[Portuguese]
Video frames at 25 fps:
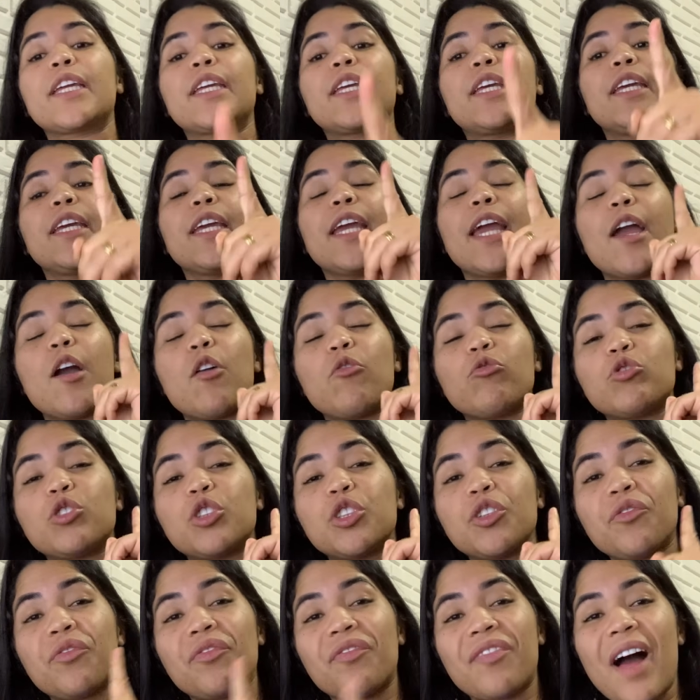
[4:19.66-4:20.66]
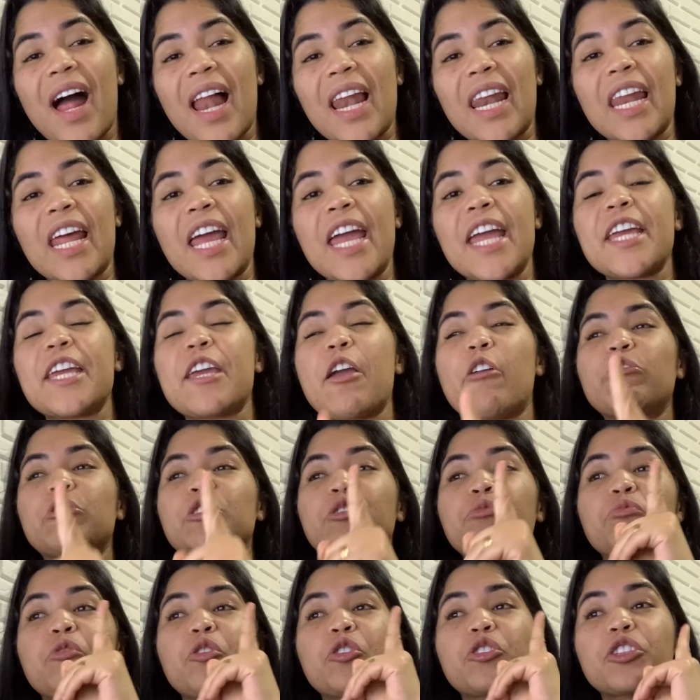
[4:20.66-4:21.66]
que eu te falei, que eu
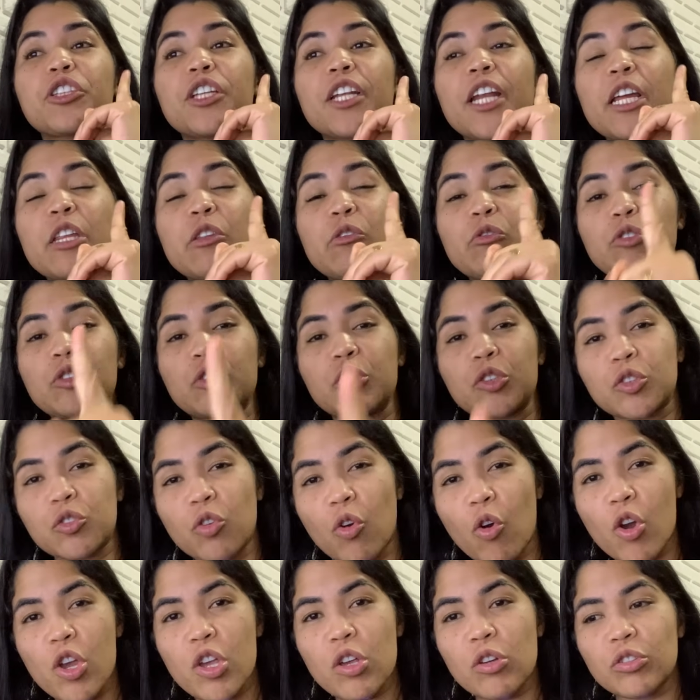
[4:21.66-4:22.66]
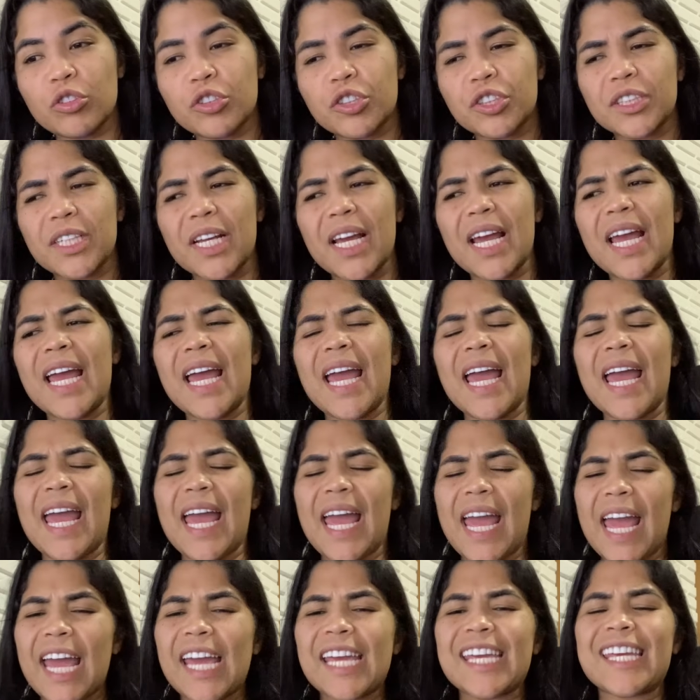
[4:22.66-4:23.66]
te mostrei nos sonhos,
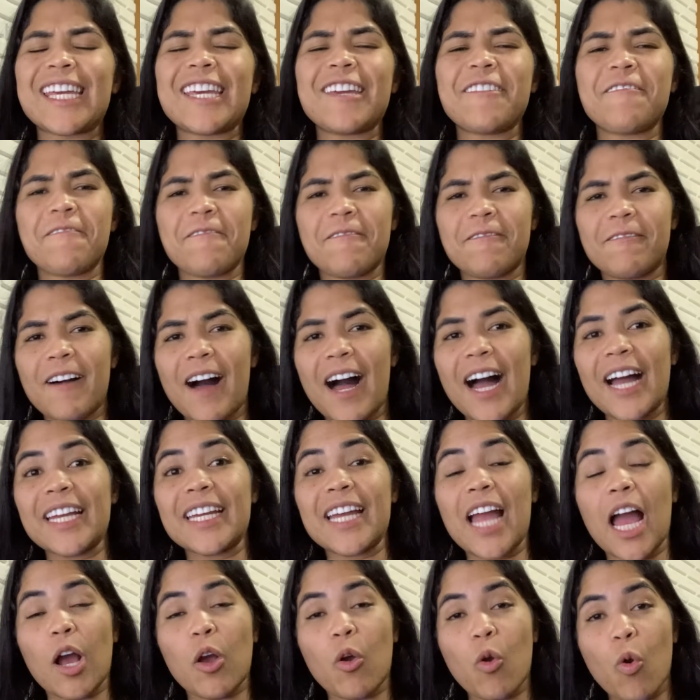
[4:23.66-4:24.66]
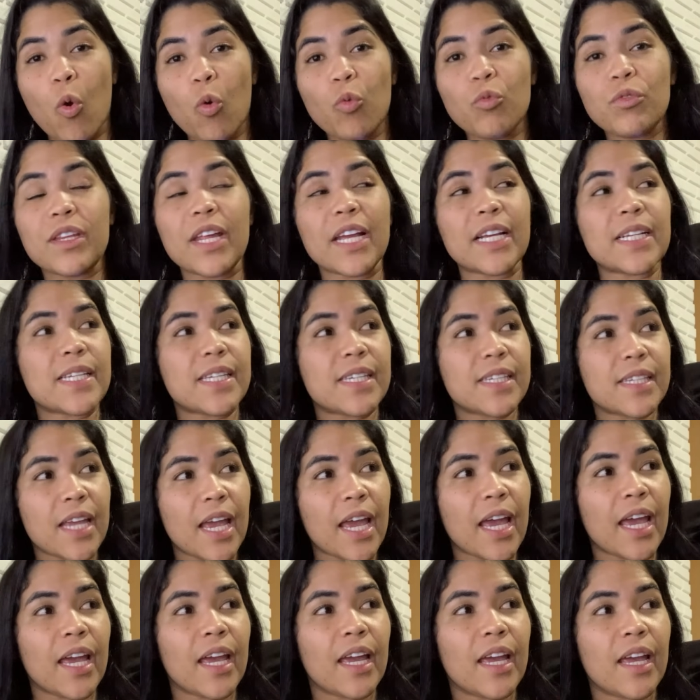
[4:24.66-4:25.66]
é que vai
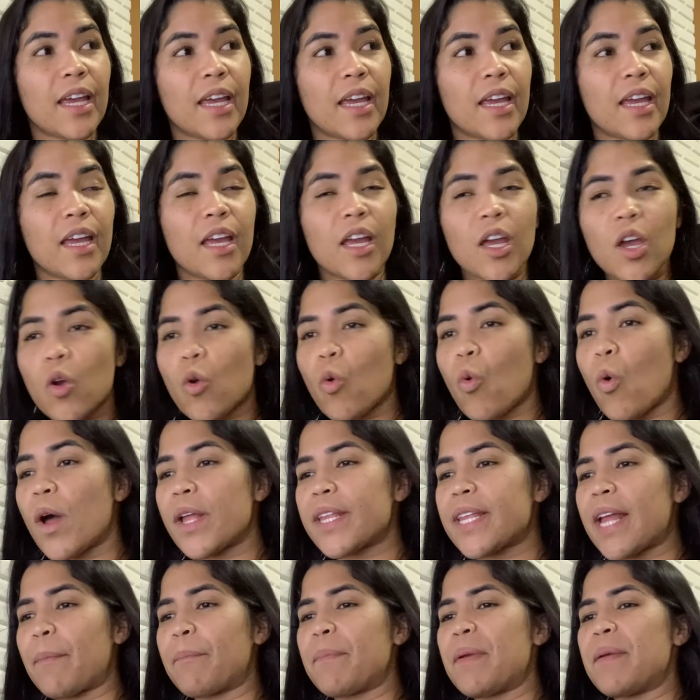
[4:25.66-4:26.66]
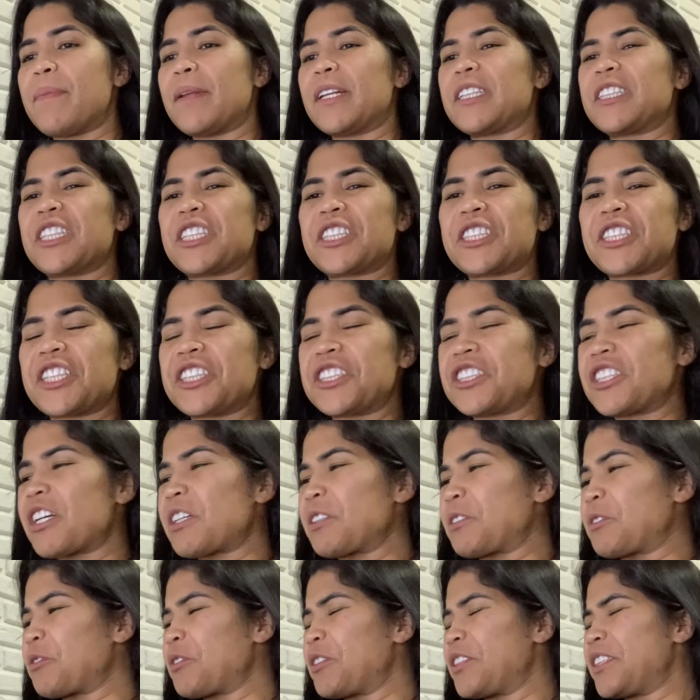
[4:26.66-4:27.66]
acontecer. Quando a Bíblia diz que
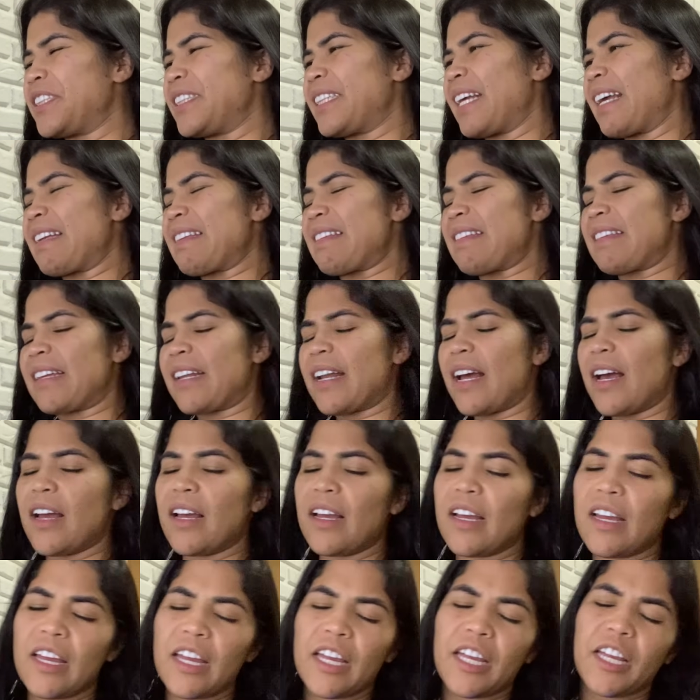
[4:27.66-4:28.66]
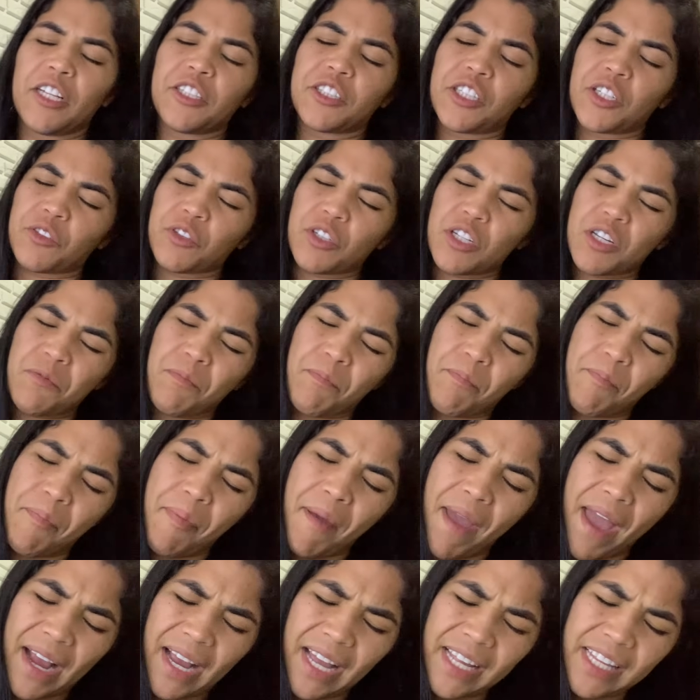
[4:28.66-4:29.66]
Jesus entra e Jesus
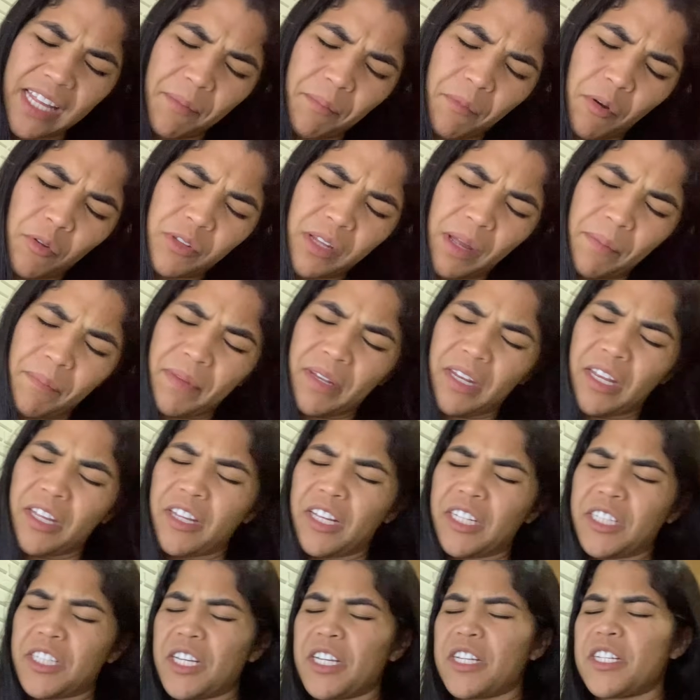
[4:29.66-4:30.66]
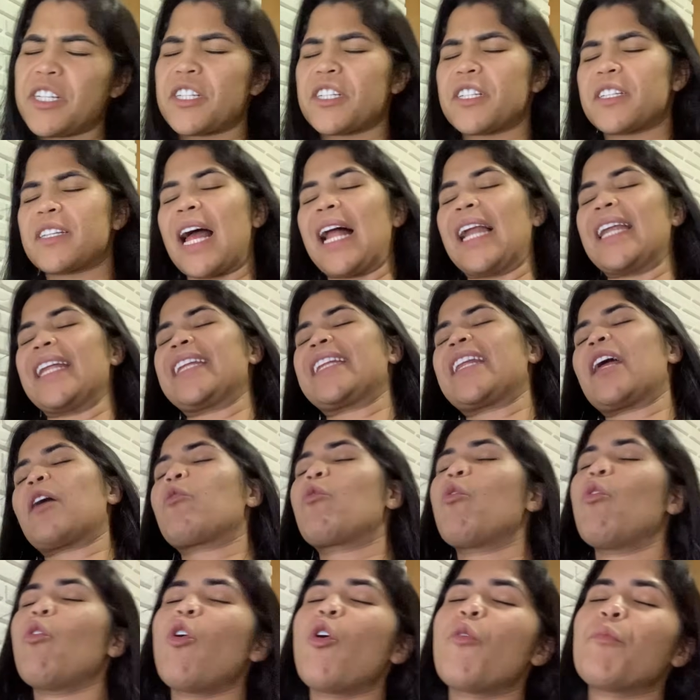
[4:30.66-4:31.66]
pega na mão da menina e diz: Talita,
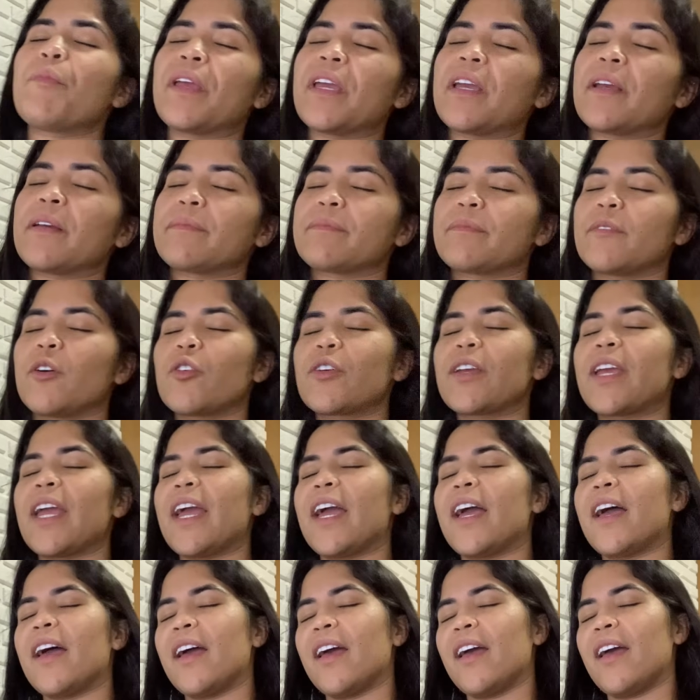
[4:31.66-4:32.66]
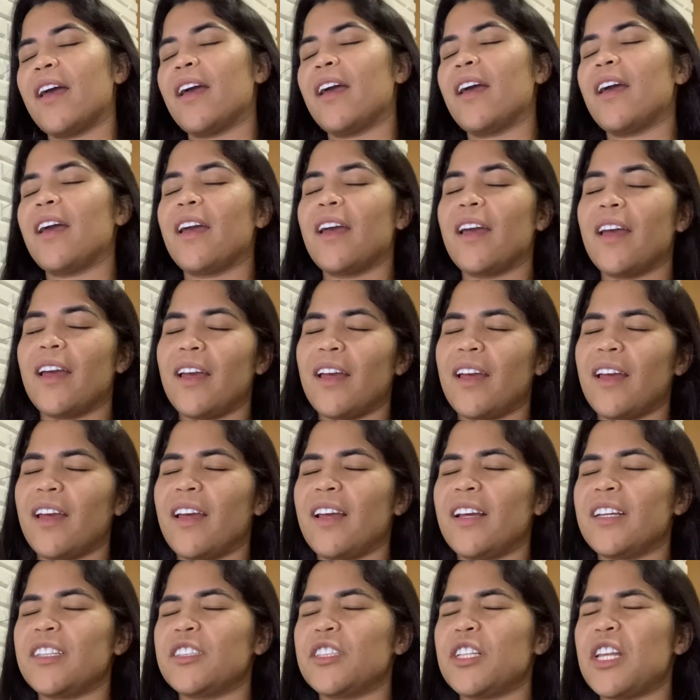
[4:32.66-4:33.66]
come. O que?
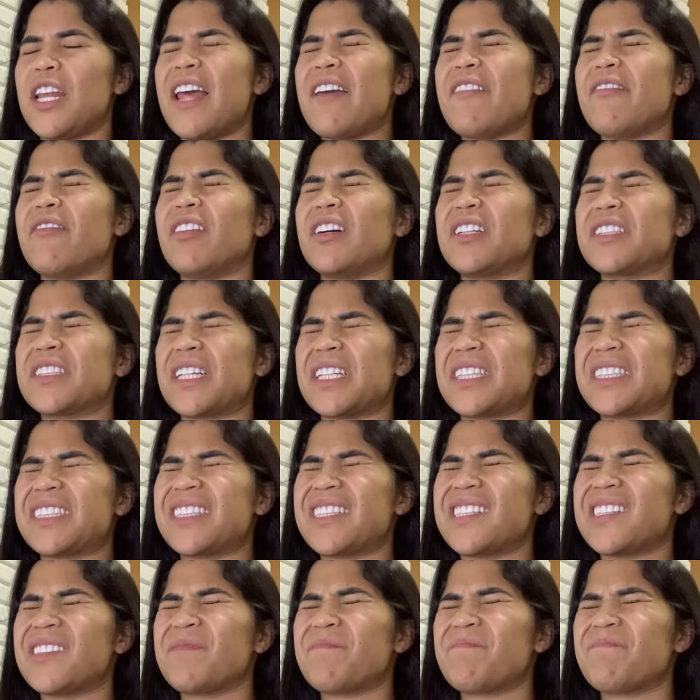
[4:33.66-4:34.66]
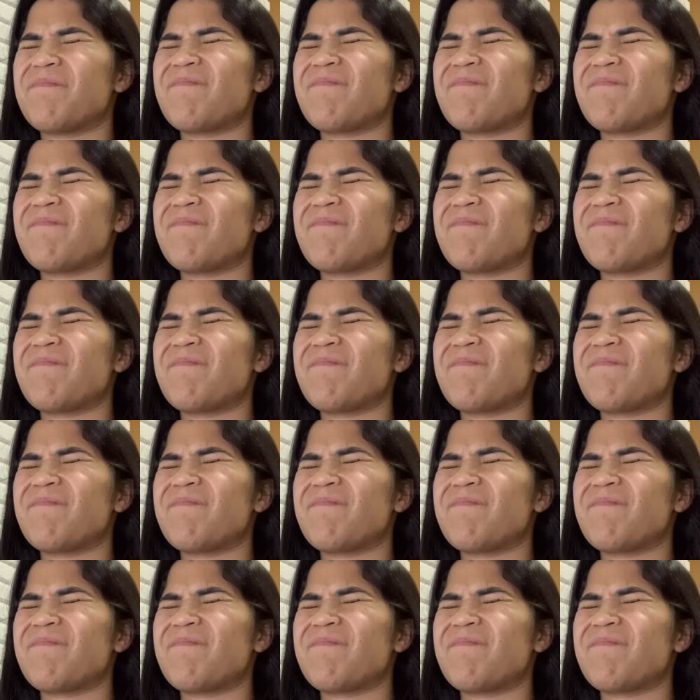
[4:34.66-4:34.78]
Levanta-te.